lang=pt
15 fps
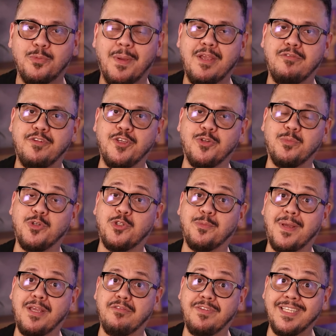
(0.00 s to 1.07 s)
bem-vindo, muito
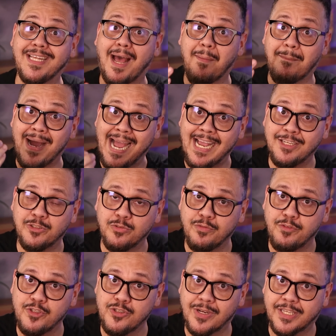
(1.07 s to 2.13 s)
bem-vinda a mais um vídeo